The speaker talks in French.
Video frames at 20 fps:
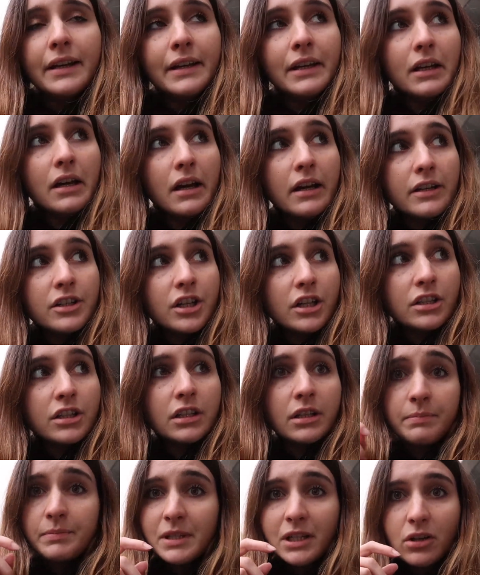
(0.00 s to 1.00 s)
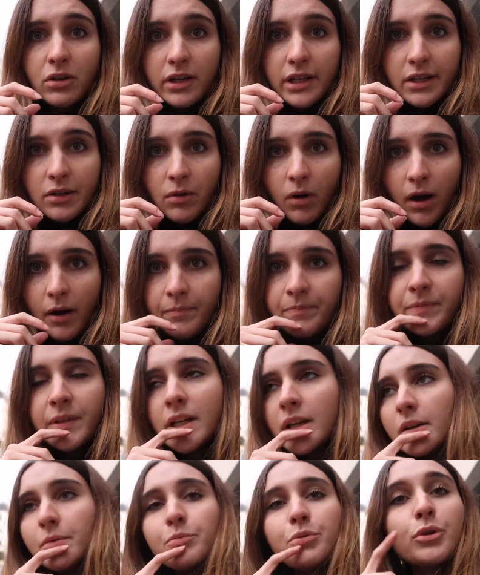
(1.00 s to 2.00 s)
Et aller chercher des petits colis quoi.
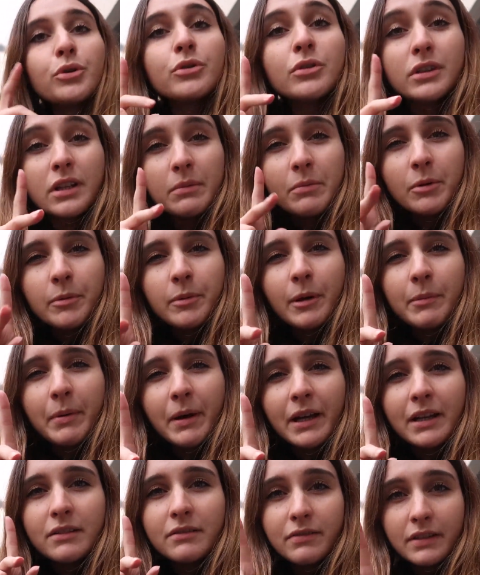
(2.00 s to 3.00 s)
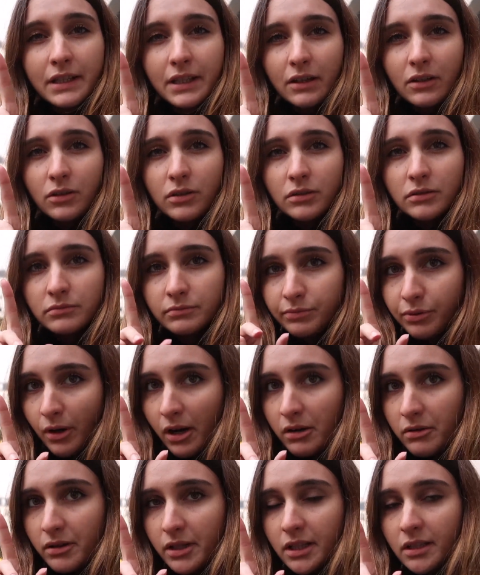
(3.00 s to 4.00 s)
Pour notamment préparer une vidéo pour
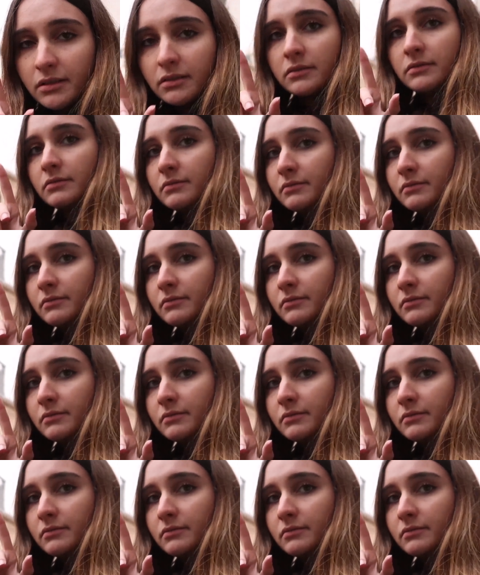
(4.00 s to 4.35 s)
Halloween.